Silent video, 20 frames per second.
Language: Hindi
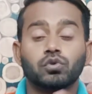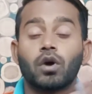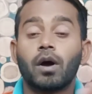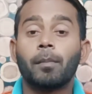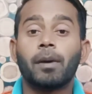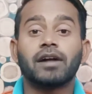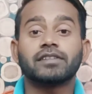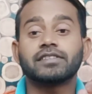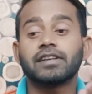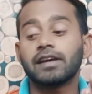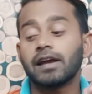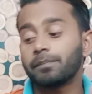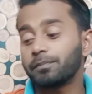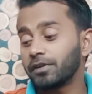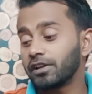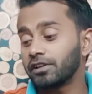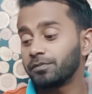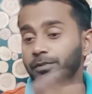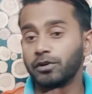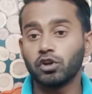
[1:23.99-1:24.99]
तो अब आते हैं
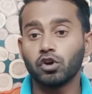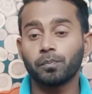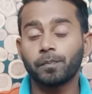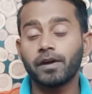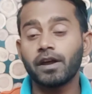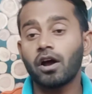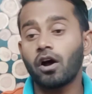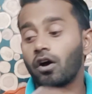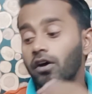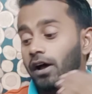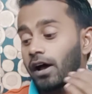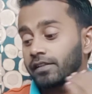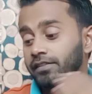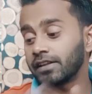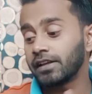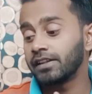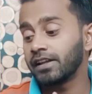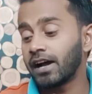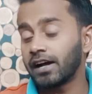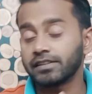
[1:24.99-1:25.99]
अपने इस वीडियो पे और
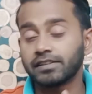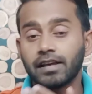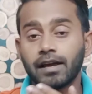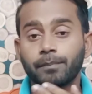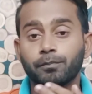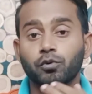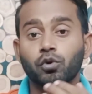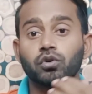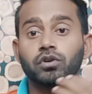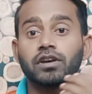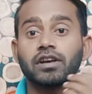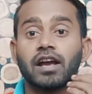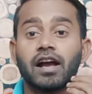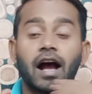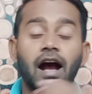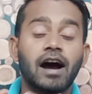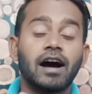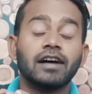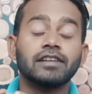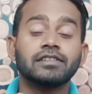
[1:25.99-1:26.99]
आते हैं दिखाते हैं आपको कि
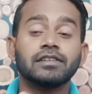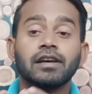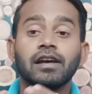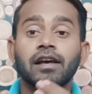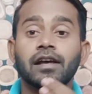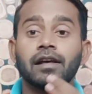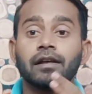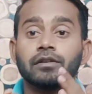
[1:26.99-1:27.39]
आज